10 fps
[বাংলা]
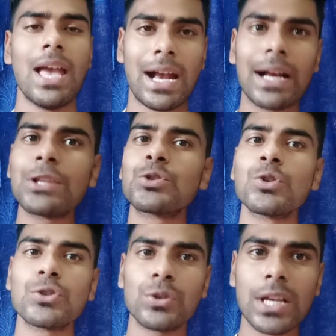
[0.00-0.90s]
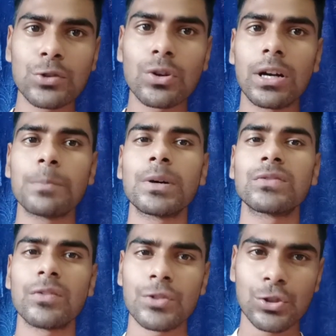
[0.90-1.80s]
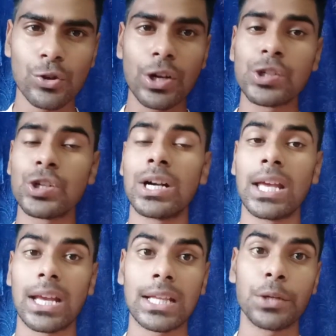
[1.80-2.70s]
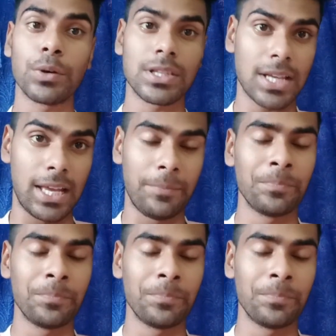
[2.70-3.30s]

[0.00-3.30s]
একাধজন যদি একটু খারাপ পারফরমেন্স করে সেটা ঢেকে দেওয়া যায়